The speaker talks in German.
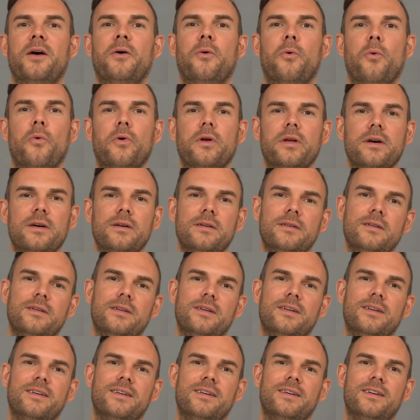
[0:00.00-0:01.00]
oder
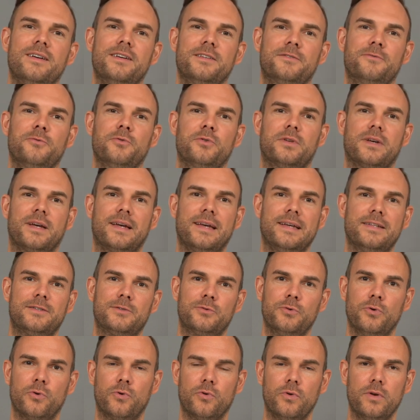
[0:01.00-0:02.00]
es wird
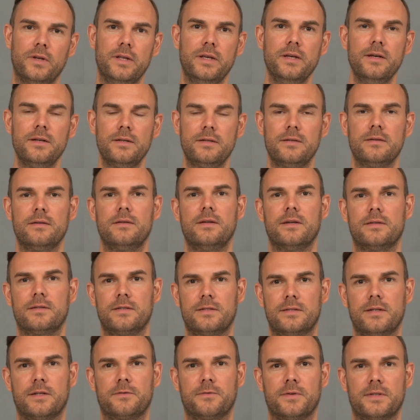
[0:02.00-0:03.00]
rezirkuliert, das
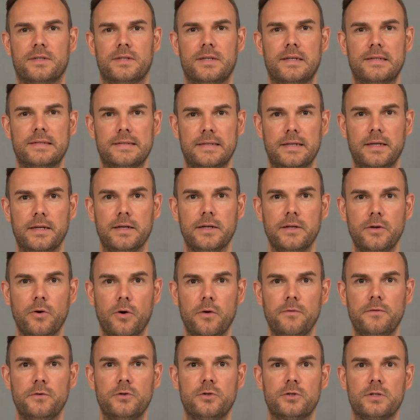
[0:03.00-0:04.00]
ist das, was in der Serie
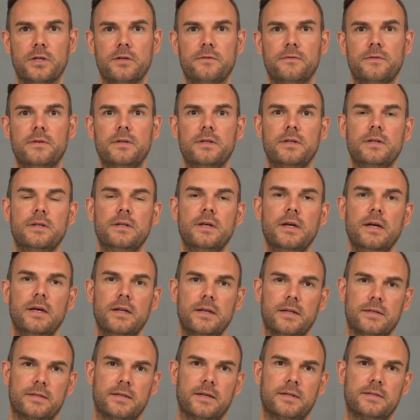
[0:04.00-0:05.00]
häufig stattfindet,
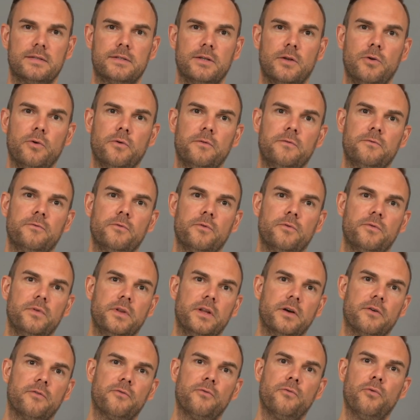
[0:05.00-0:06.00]
das heißt, die Luft wird
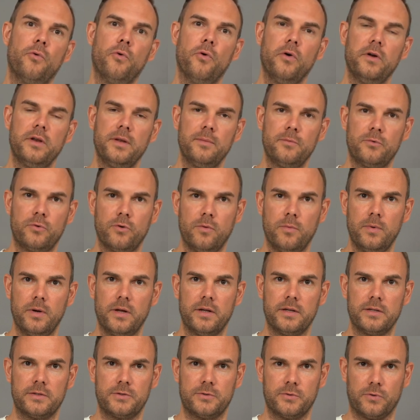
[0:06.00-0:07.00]
wieder vor dem
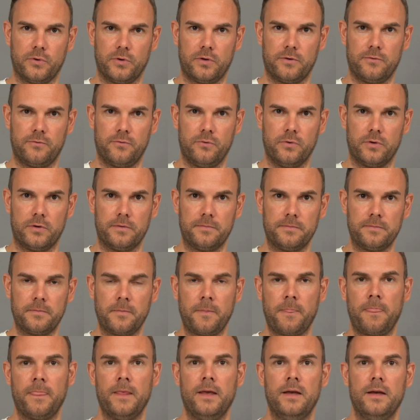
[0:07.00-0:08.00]
Turbolader zurückgeführt.
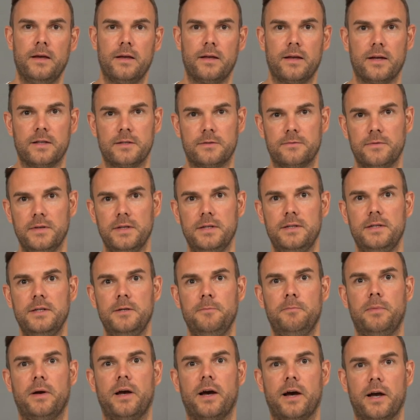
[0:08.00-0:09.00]
Ganz
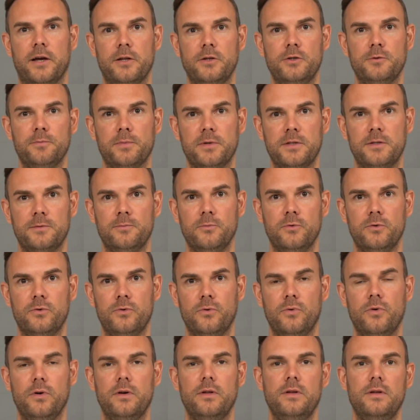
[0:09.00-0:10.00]
wichtig, bei
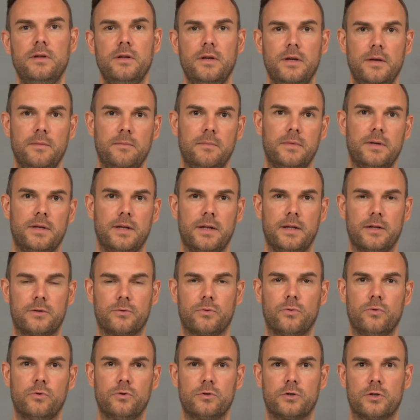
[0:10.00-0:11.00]
Einspritzmotoren mit
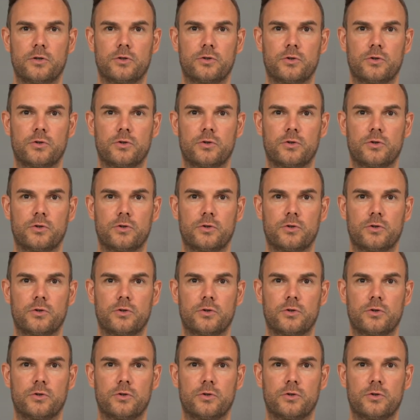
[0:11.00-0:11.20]
elektronischer